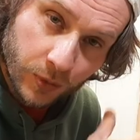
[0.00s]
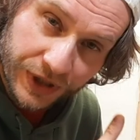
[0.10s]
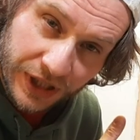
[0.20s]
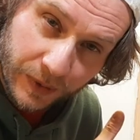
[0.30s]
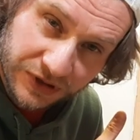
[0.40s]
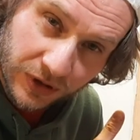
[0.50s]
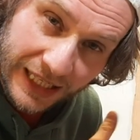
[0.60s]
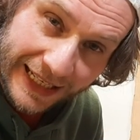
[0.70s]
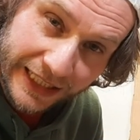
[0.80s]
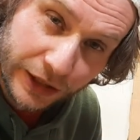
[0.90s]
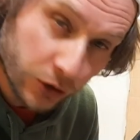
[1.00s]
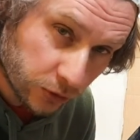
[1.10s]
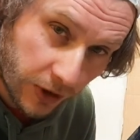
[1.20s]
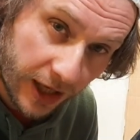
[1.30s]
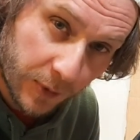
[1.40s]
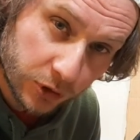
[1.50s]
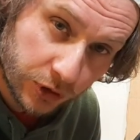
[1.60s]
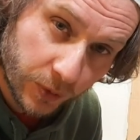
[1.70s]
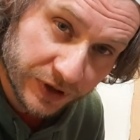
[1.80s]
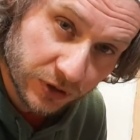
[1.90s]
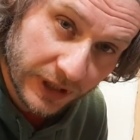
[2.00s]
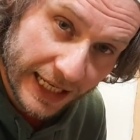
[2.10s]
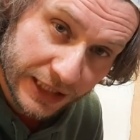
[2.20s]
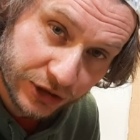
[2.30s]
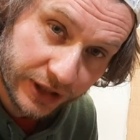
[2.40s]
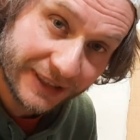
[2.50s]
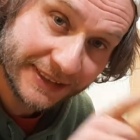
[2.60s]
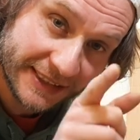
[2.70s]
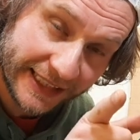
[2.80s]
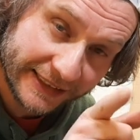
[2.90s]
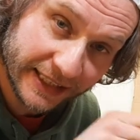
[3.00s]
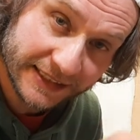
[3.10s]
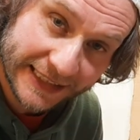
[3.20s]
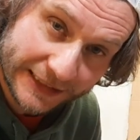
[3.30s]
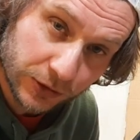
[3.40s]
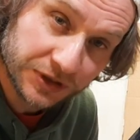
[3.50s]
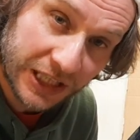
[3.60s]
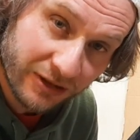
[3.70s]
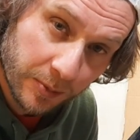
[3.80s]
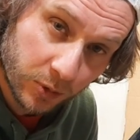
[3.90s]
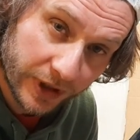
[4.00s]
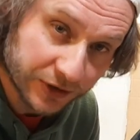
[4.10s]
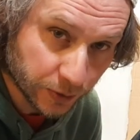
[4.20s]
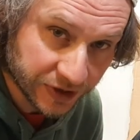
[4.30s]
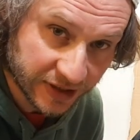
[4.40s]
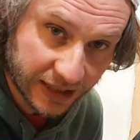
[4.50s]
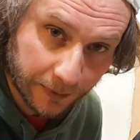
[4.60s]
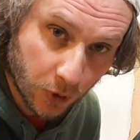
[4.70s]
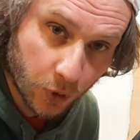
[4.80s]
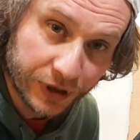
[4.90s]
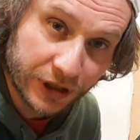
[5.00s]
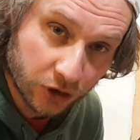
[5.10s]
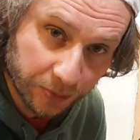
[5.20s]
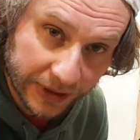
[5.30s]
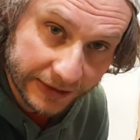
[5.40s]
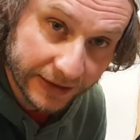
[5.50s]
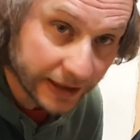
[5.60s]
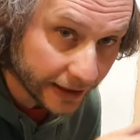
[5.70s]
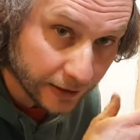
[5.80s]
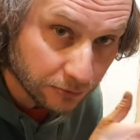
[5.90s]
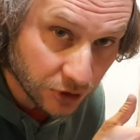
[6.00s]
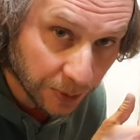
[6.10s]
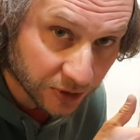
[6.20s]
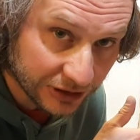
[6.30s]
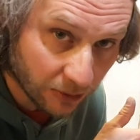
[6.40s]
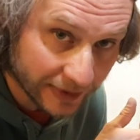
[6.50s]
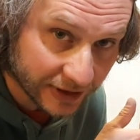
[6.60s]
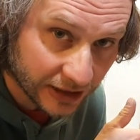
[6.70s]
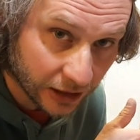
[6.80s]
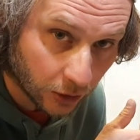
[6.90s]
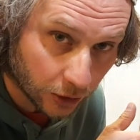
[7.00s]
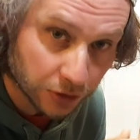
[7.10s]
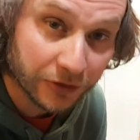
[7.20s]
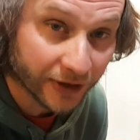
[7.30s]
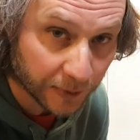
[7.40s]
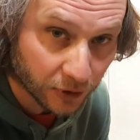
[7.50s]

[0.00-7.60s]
Quindi questo Garelli non durerà molto in questo garage, se sei interessato scrivimi pure su Instagram o qui nei commenti che ci possiamo mettere d'accordo, fammi